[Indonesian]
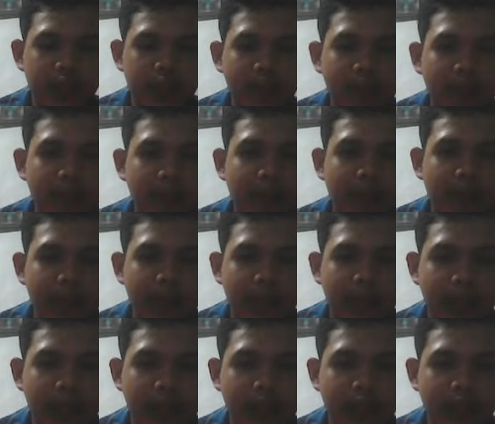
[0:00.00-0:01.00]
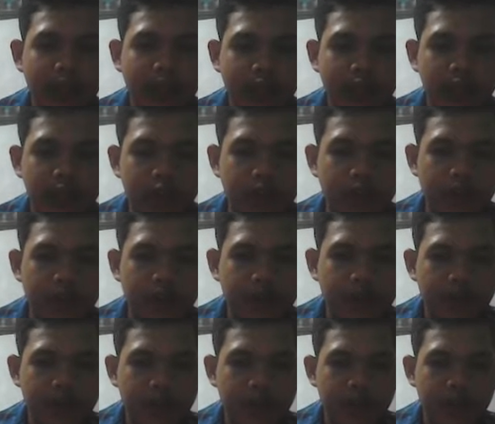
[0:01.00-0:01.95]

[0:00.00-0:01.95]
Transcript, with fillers: nama panggilan kita di keluarga